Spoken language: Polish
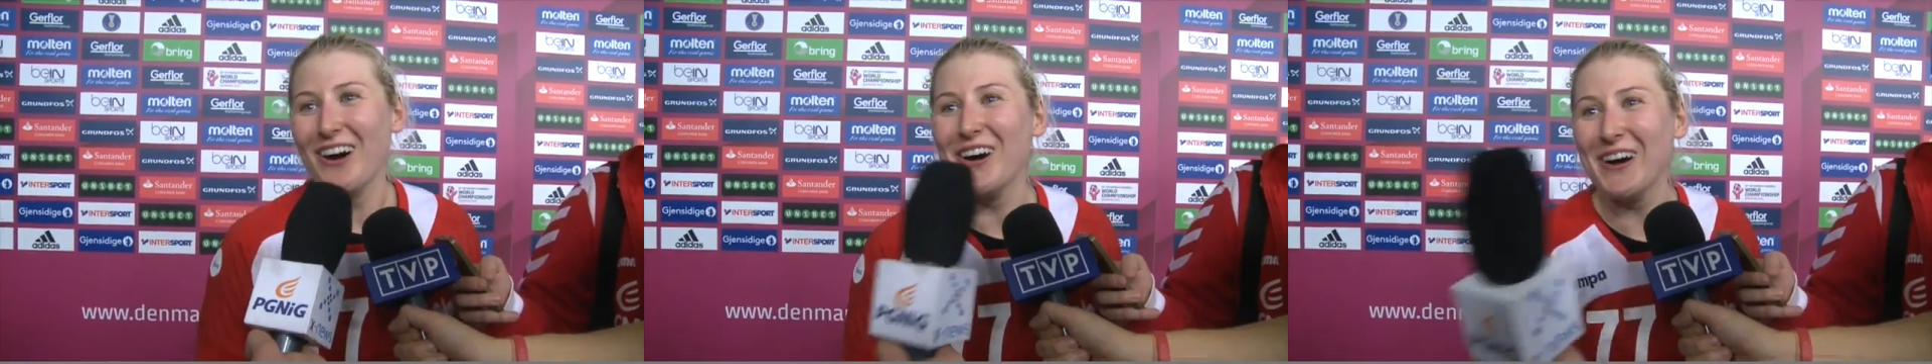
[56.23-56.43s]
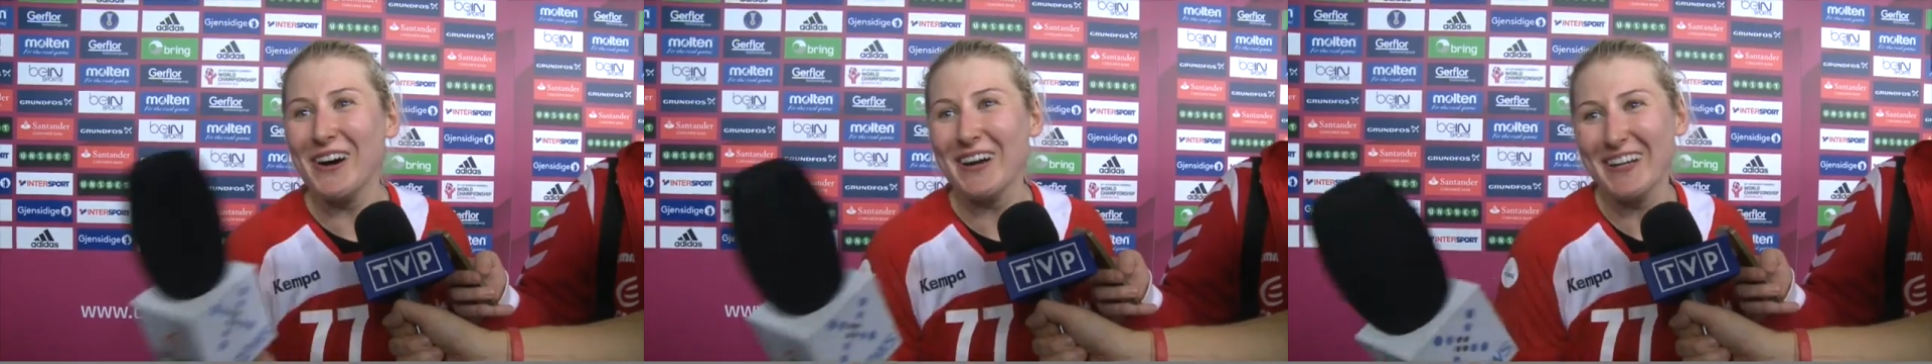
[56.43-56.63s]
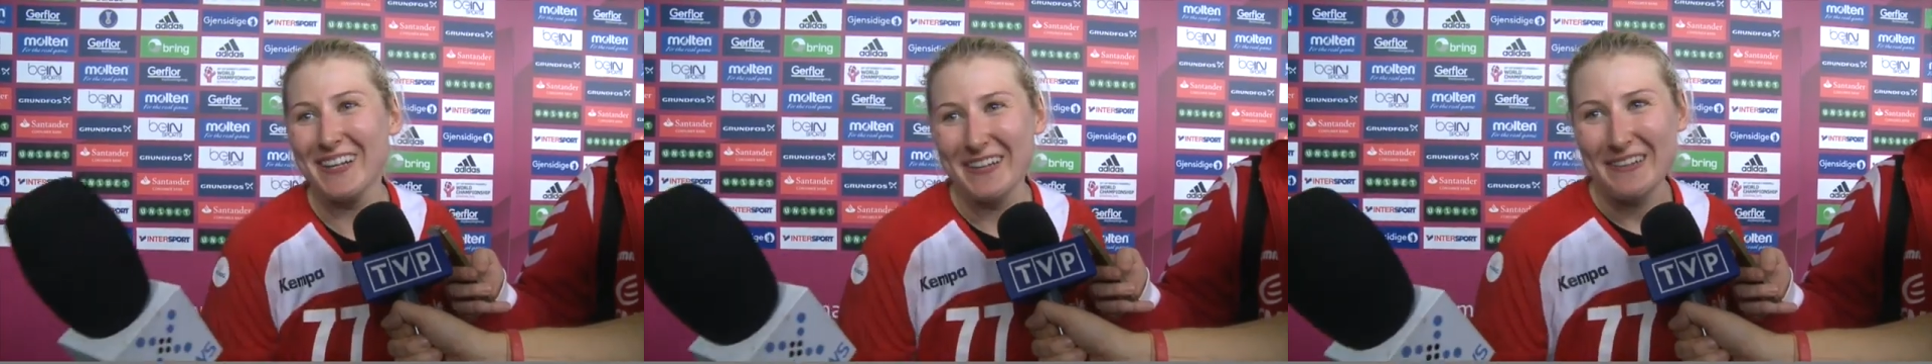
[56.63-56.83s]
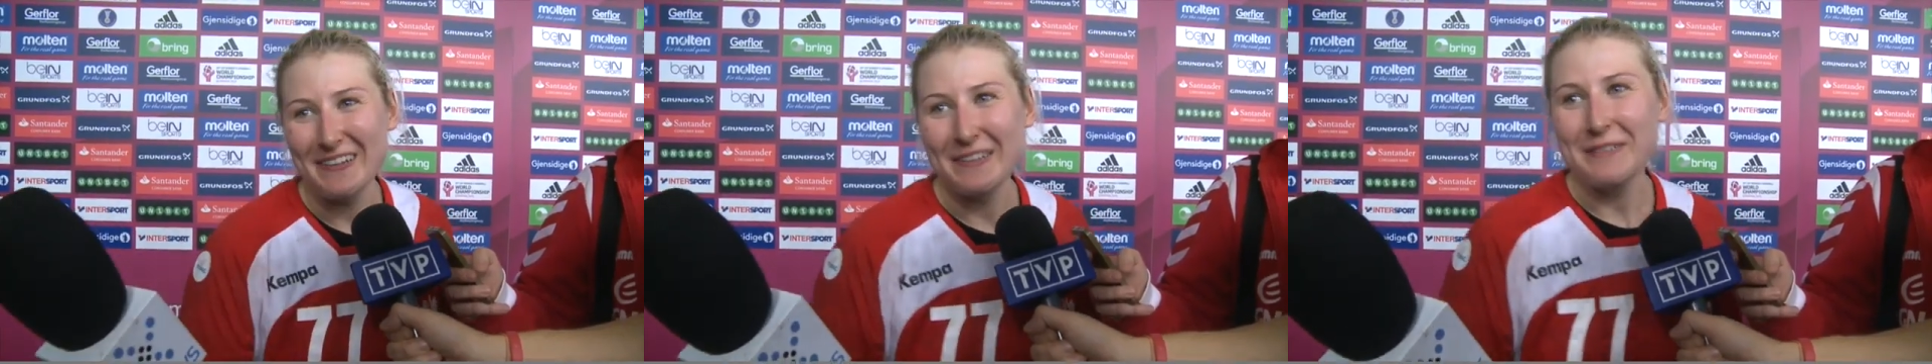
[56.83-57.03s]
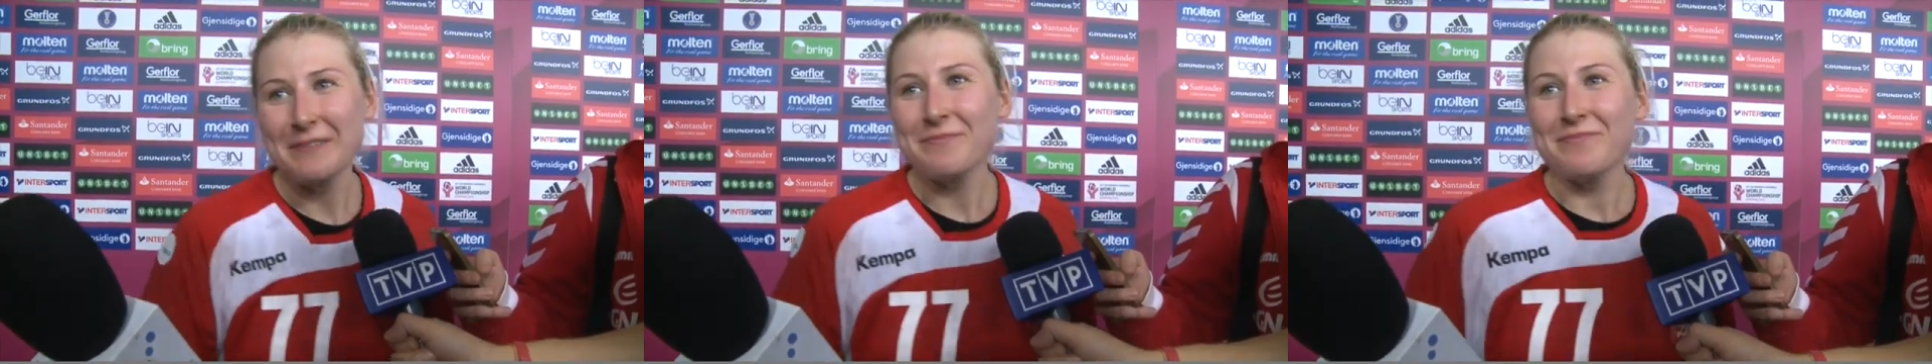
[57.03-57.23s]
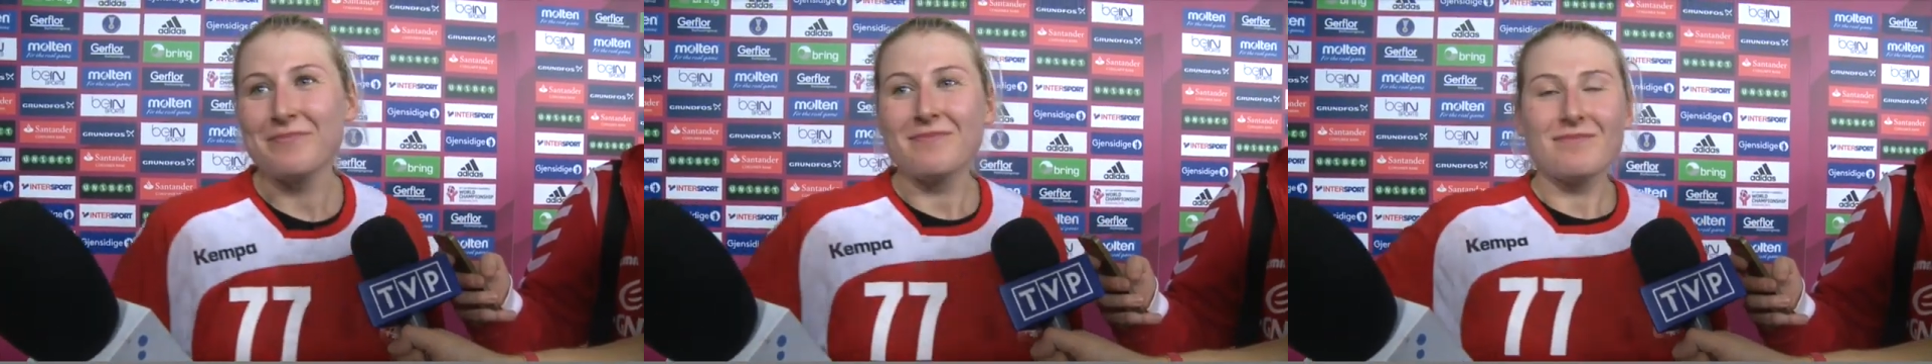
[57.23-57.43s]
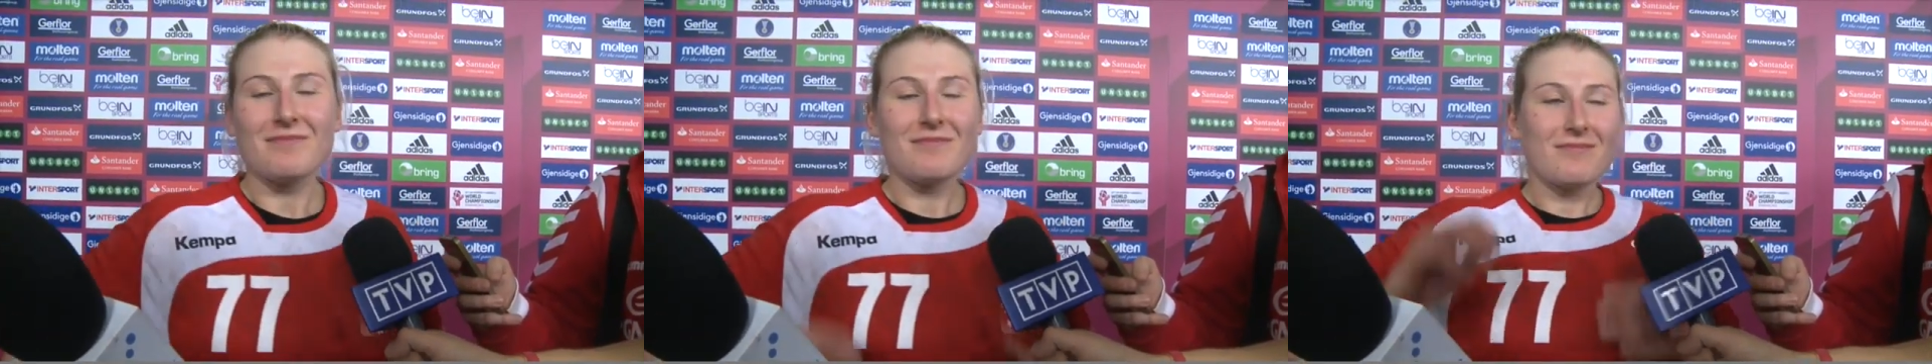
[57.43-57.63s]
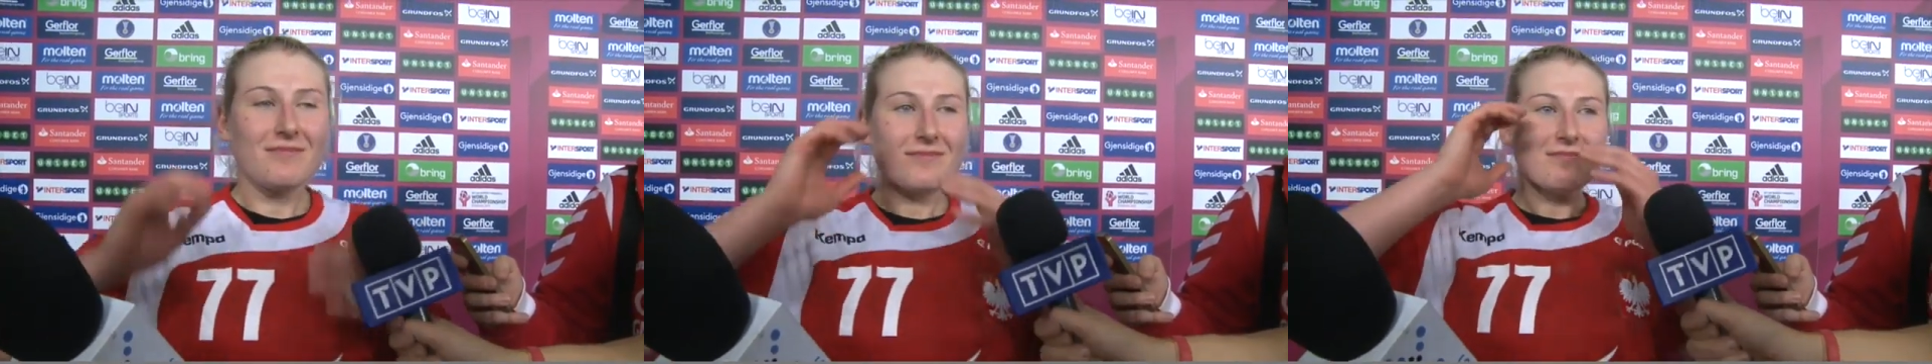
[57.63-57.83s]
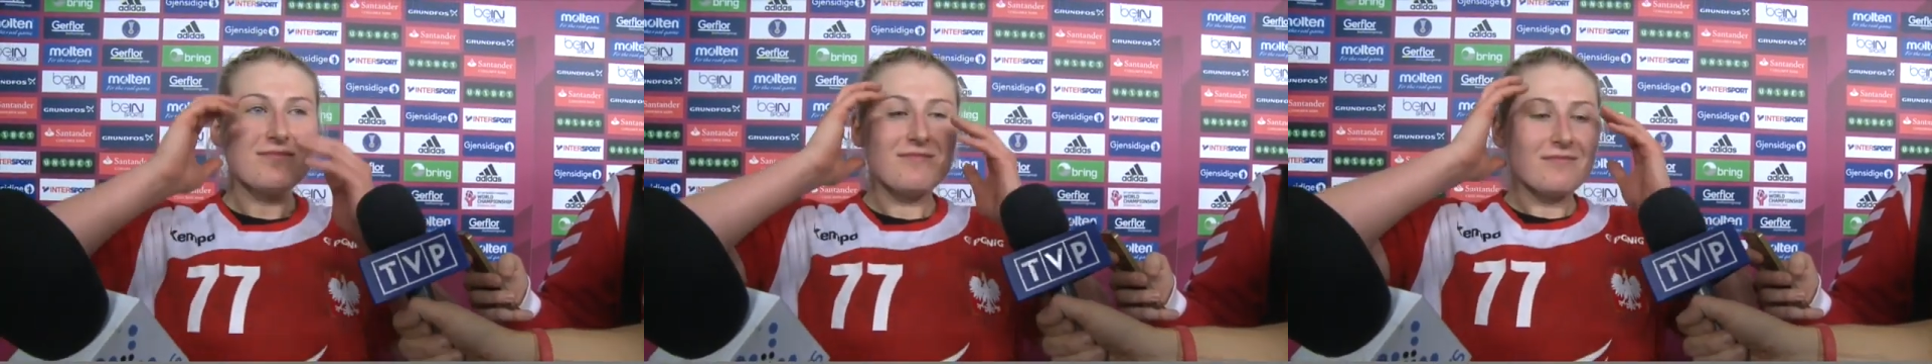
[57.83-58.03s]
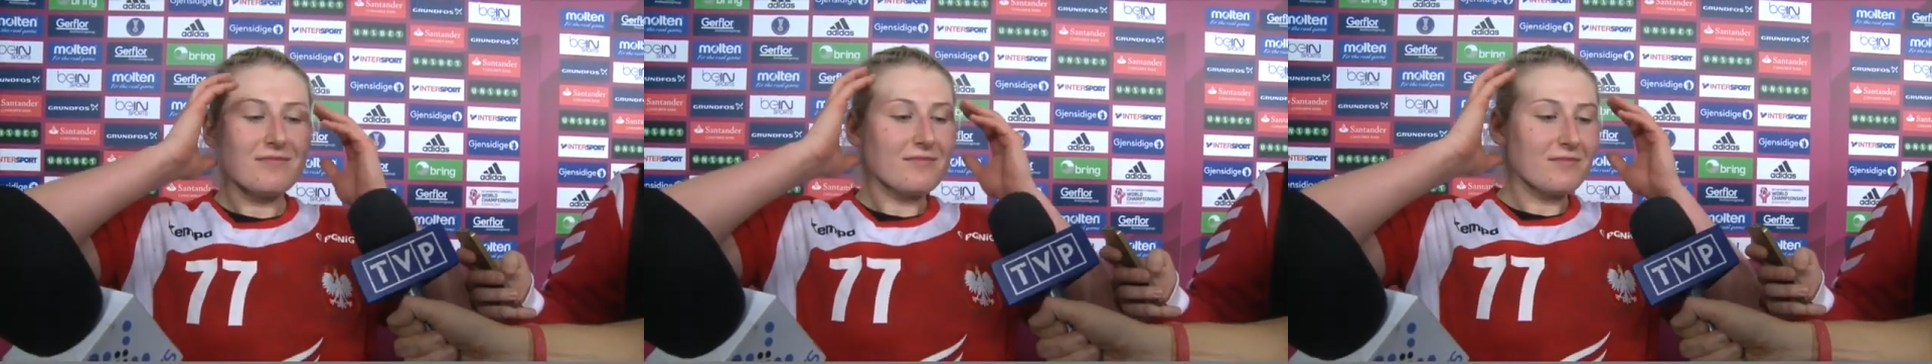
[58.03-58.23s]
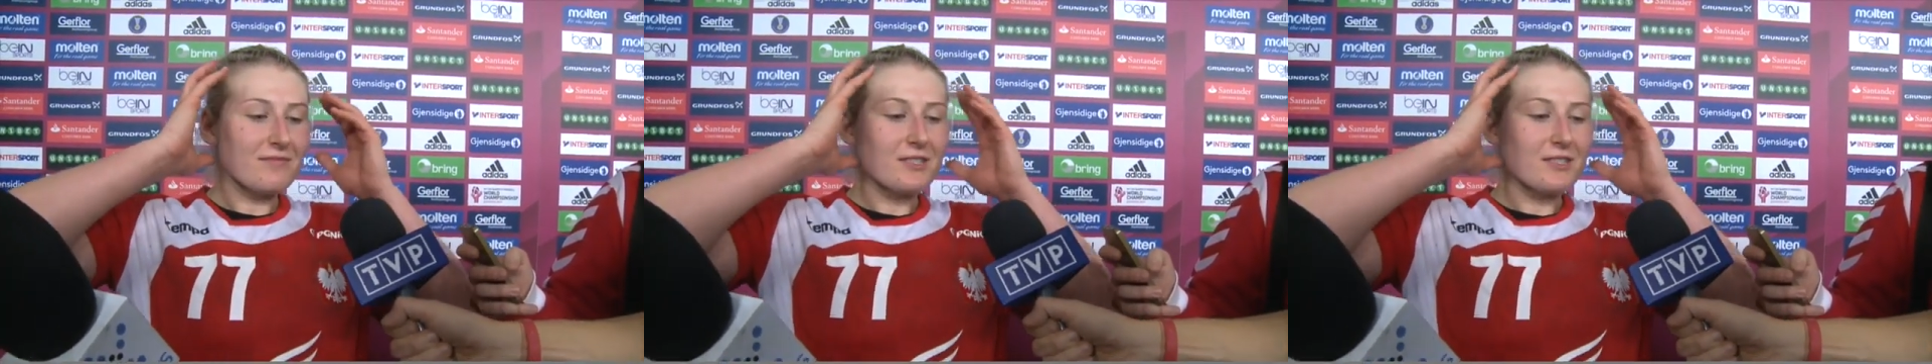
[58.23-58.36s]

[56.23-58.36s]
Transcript: Wera, która wyczyniała cuda w ramce w końcówce.